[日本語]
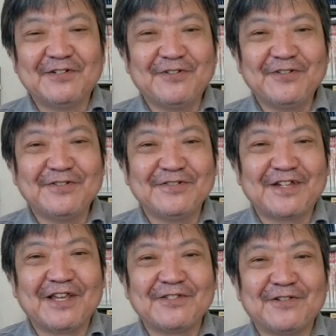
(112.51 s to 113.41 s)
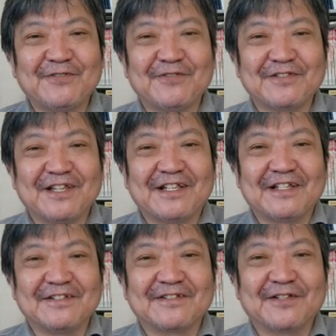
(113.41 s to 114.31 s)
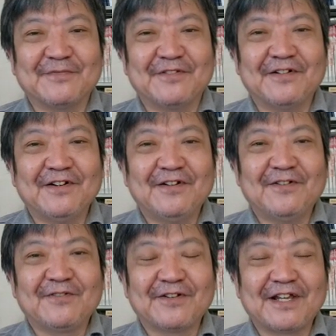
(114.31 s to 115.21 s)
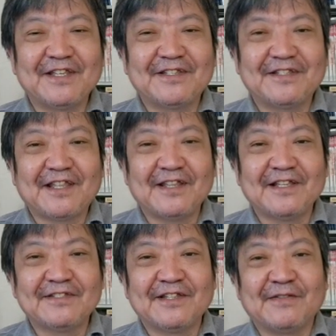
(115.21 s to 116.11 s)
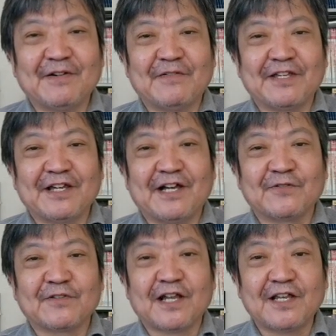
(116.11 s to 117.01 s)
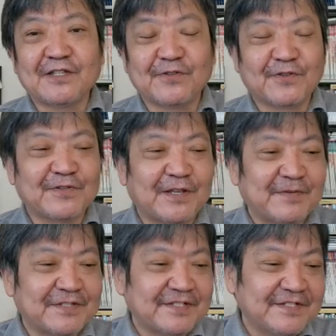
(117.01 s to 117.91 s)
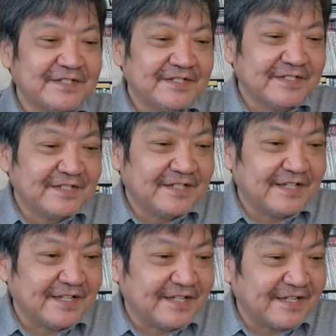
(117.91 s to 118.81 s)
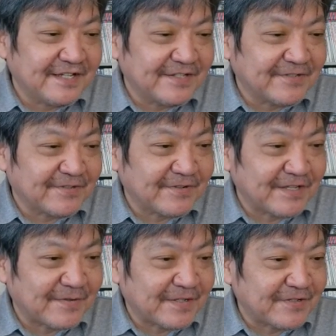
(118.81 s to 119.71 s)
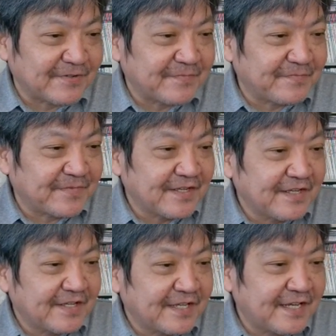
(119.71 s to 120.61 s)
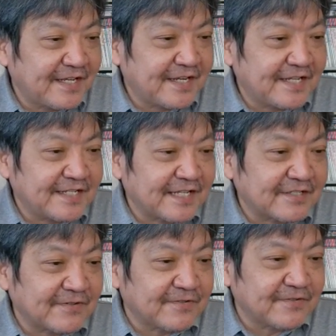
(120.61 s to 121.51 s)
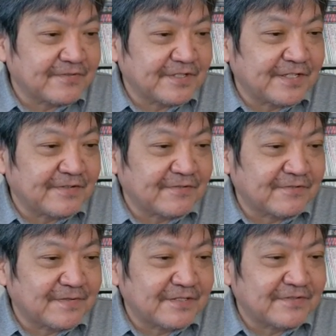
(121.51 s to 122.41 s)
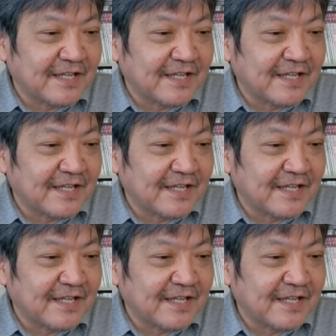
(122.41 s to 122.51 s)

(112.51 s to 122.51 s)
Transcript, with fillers: そういう現象が起こっていたんですけども、これが一点ですね、今は批判の対象でございます。えー、ちょっと読んでいきましょう。経歴詐称の夫人を特別